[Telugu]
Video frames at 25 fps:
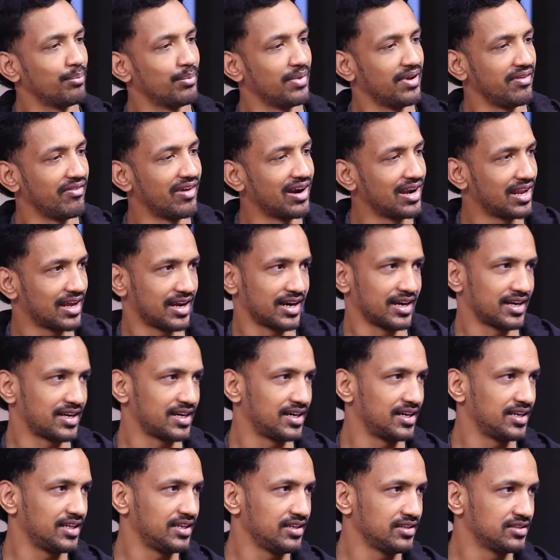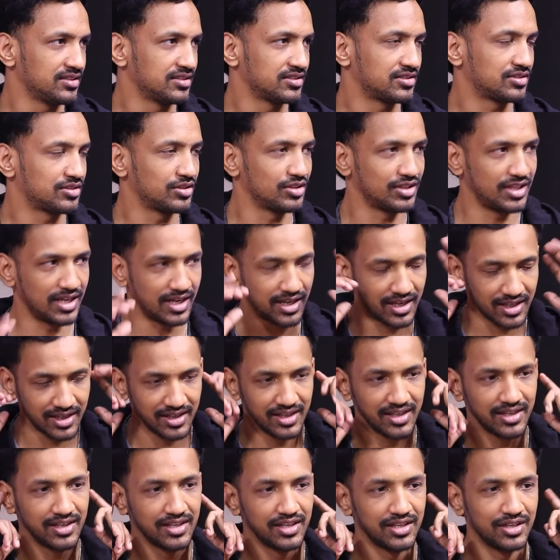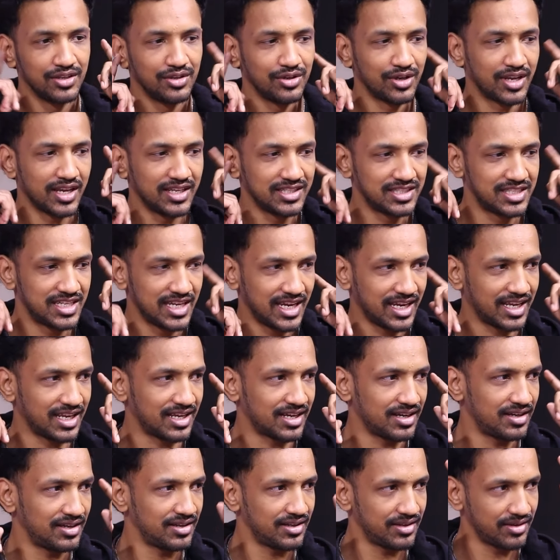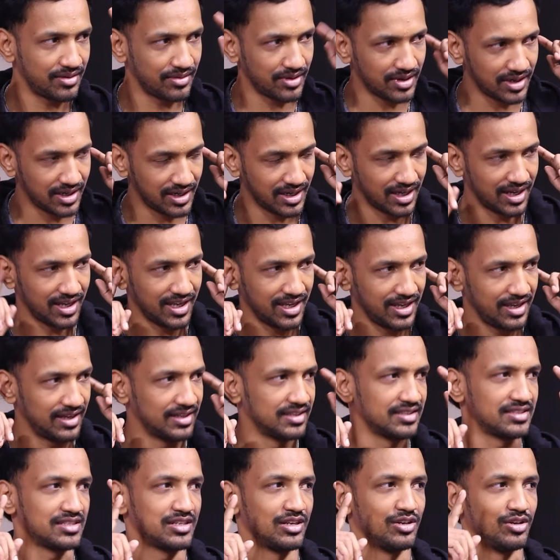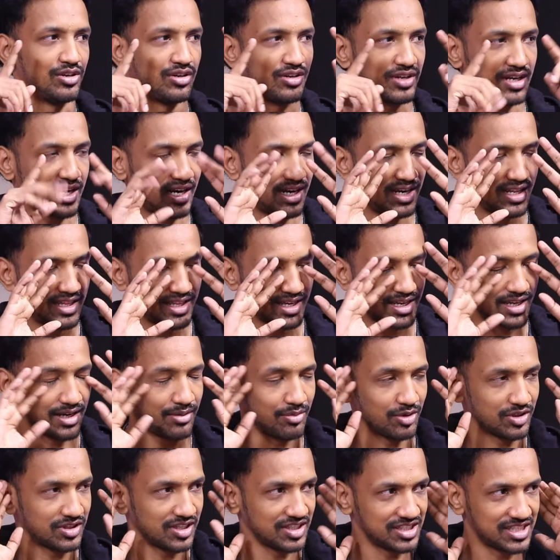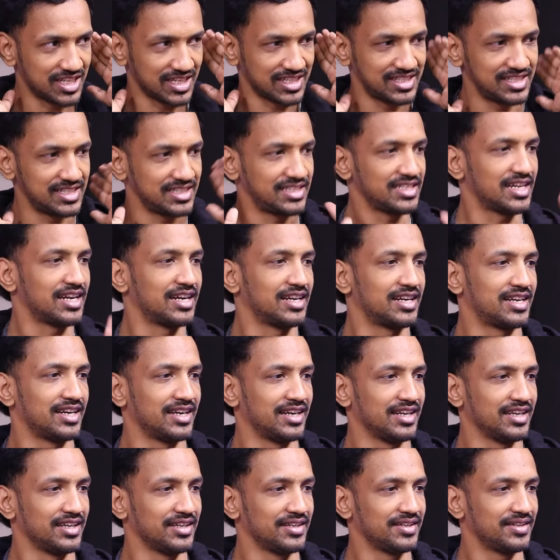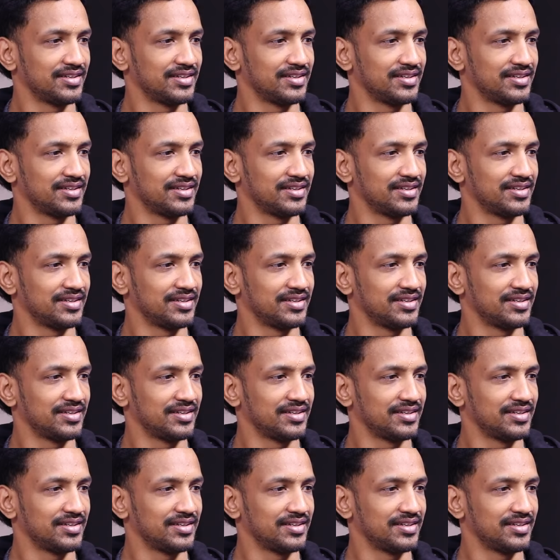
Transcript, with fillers: మీ వాళ్ళే కట్టండి సో దట్ యూ కెన్ చెక్ నా ఇయర్స్లో కళ్ళ దగ్గర మొత్తం చెక్ చేసి కట్టండి